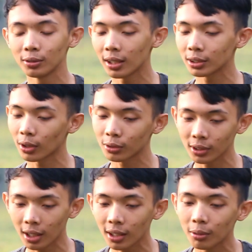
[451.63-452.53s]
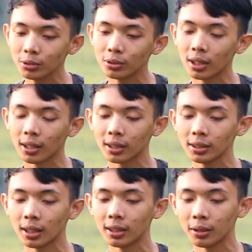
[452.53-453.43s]
Ya udah, suatu saat kamu juga
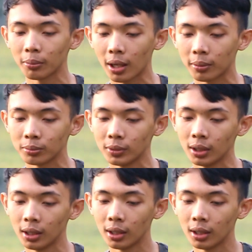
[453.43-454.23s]
nanti jadi imam.